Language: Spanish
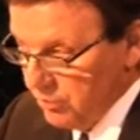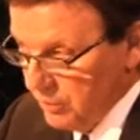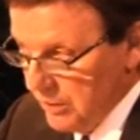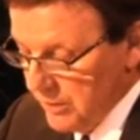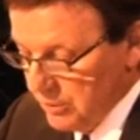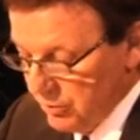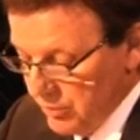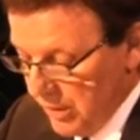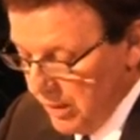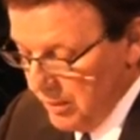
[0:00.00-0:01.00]
justicia
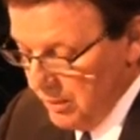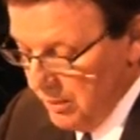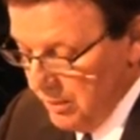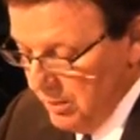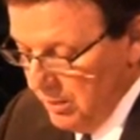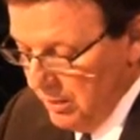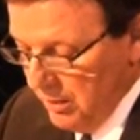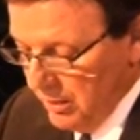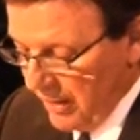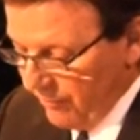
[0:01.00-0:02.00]
social.
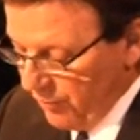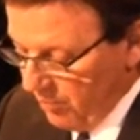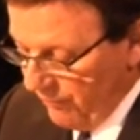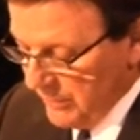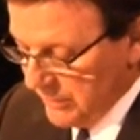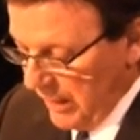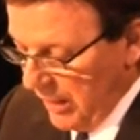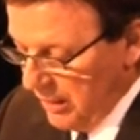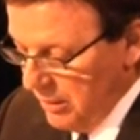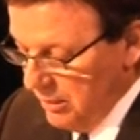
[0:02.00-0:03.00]
La reforma
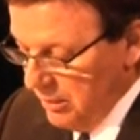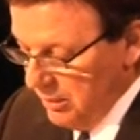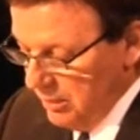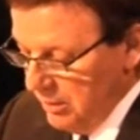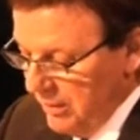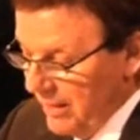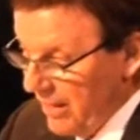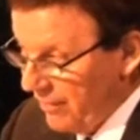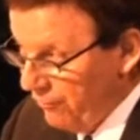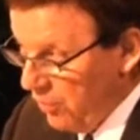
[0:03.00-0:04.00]
fiscal, la
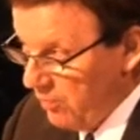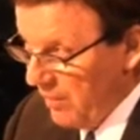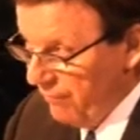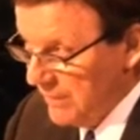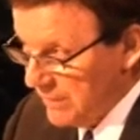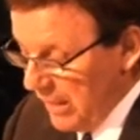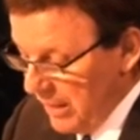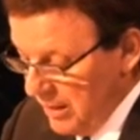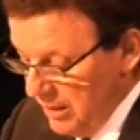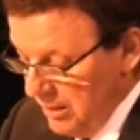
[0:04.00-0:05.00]
reforma
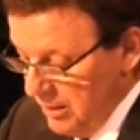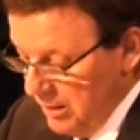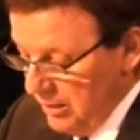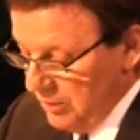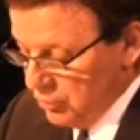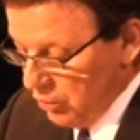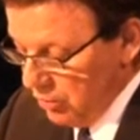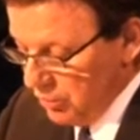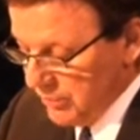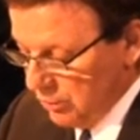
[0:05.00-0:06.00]
fiscal
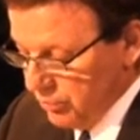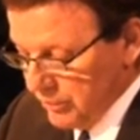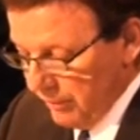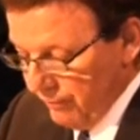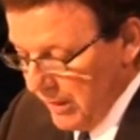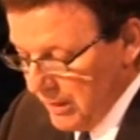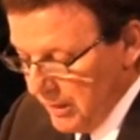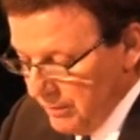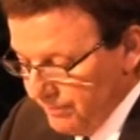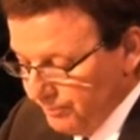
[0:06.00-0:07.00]
solo se
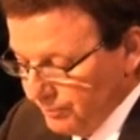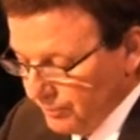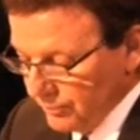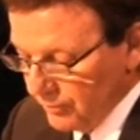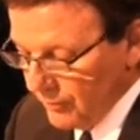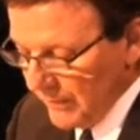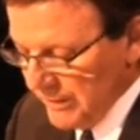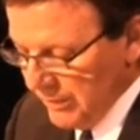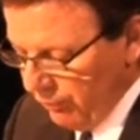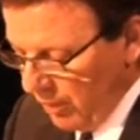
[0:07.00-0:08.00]
justifica
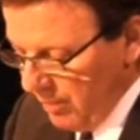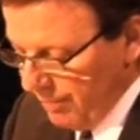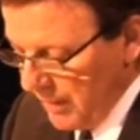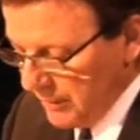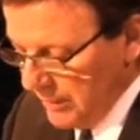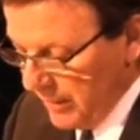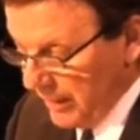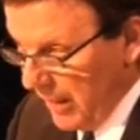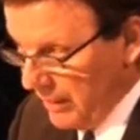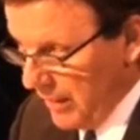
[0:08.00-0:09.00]
si forma parte
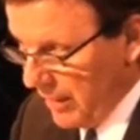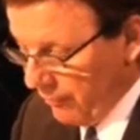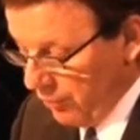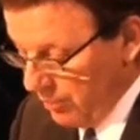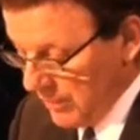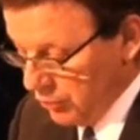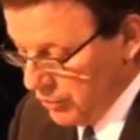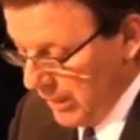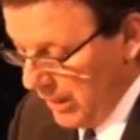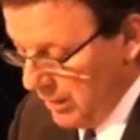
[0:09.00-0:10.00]
integral de la reforma
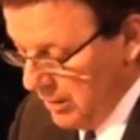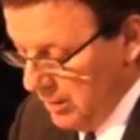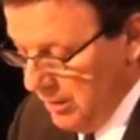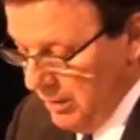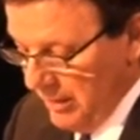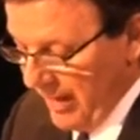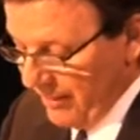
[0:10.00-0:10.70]
social, la